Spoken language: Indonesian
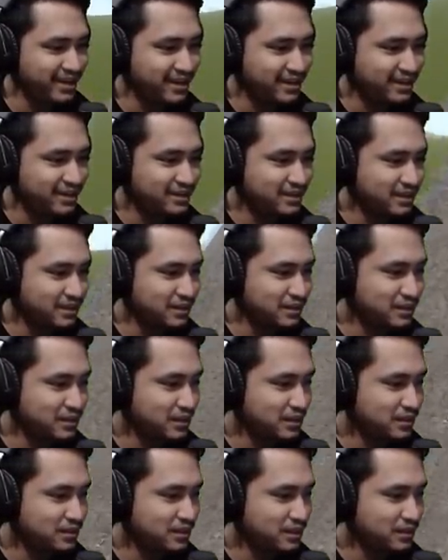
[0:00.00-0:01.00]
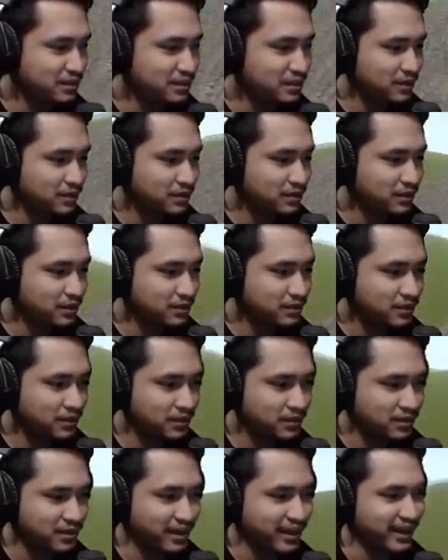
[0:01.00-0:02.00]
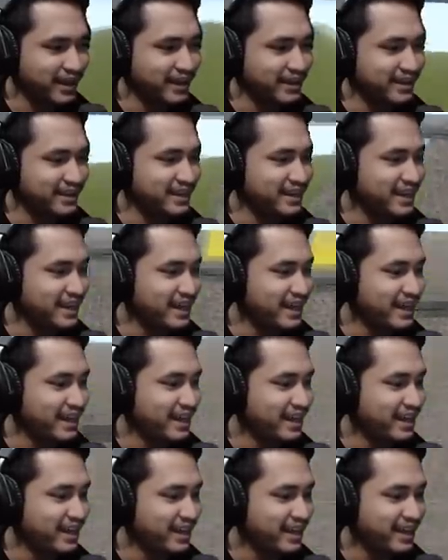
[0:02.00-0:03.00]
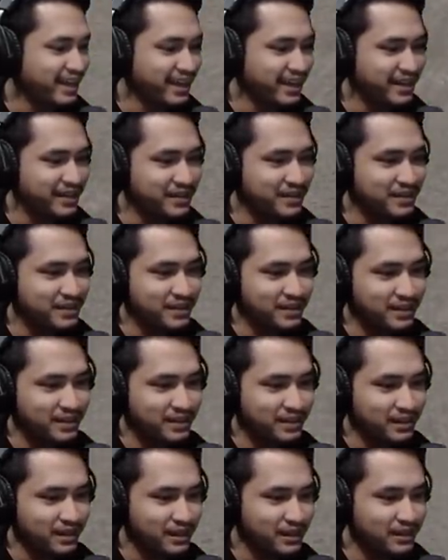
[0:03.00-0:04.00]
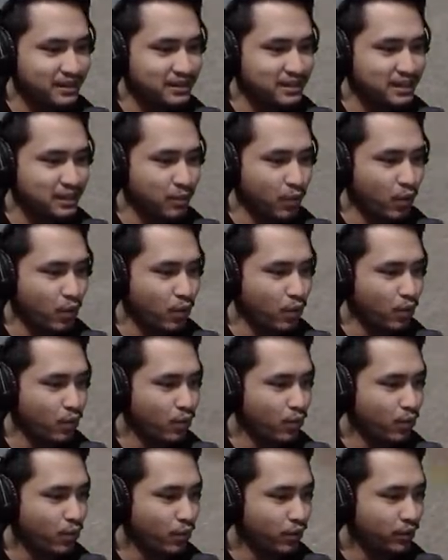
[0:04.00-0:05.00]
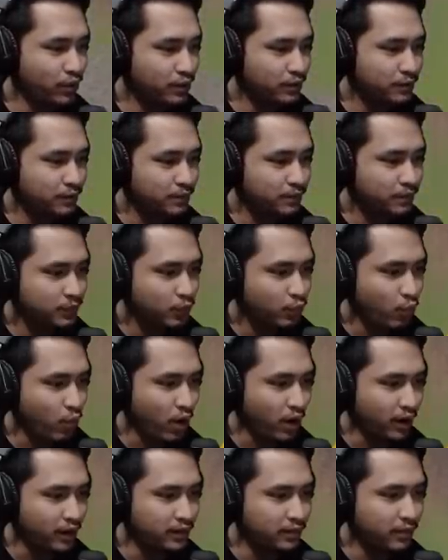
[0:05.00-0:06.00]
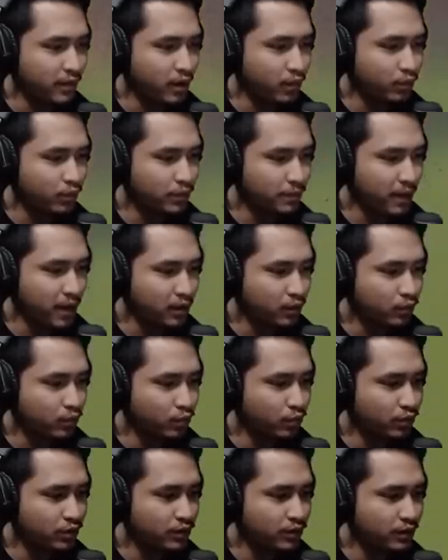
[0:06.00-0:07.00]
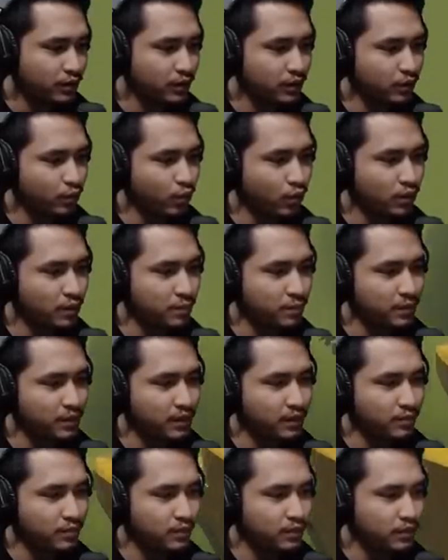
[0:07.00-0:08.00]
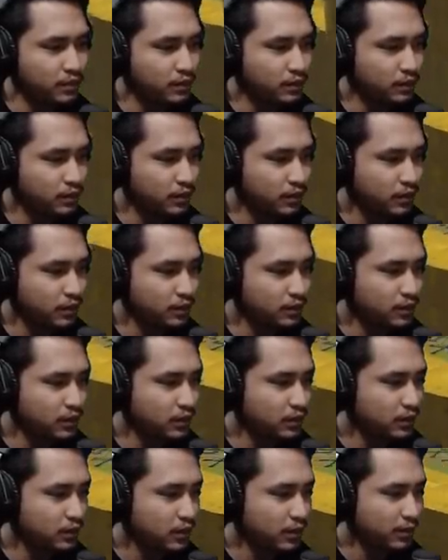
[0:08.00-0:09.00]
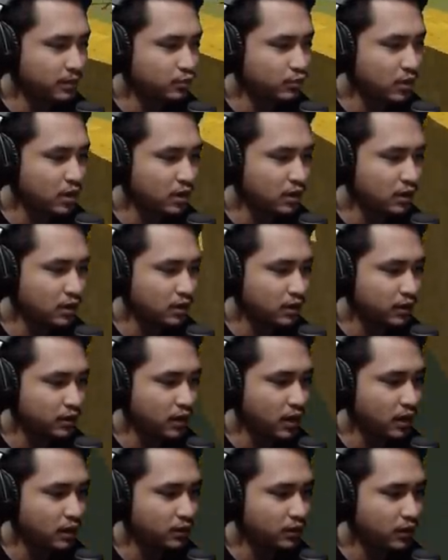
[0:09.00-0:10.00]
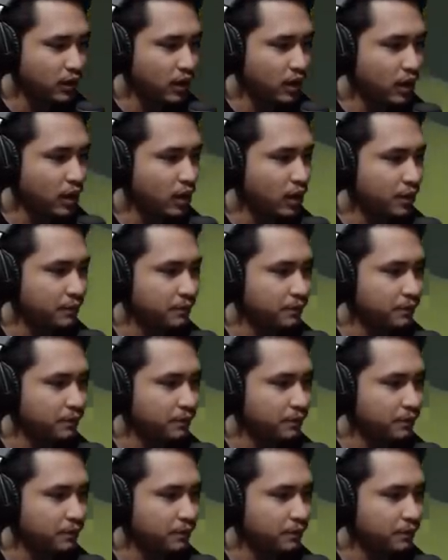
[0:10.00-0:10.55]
set set set set set set. Edah. Eh, Easy boy. Wah, ini baru nih parkur nih. Gua demen yang begini nih. Jangan yang nggak masuk akal kayak tadi lah.